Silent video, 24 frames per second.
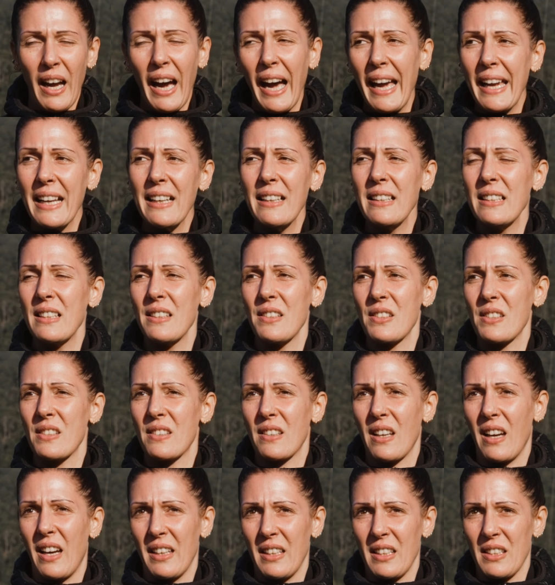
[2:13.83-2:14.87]
Eigentlich ist
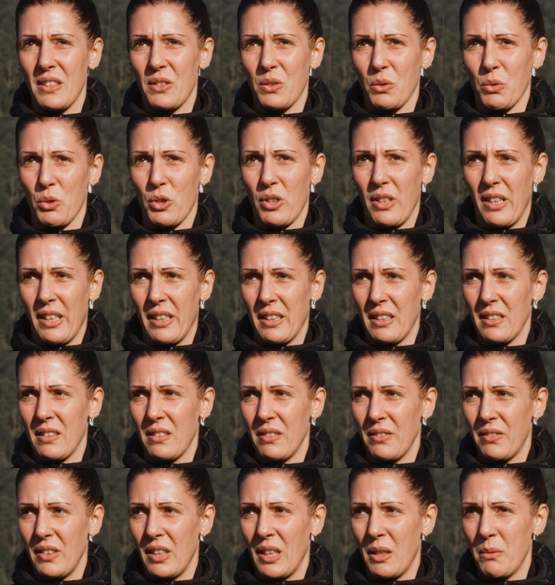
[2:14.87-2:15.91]
es gar nicht so schlecht.
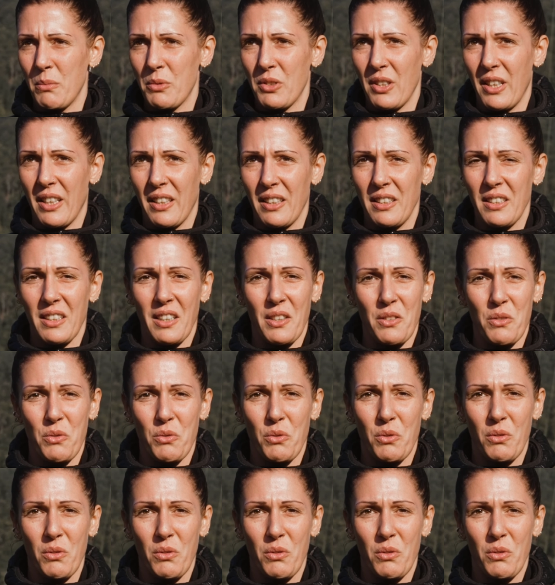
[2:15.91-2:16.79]
Wir haben es eigentlich ganz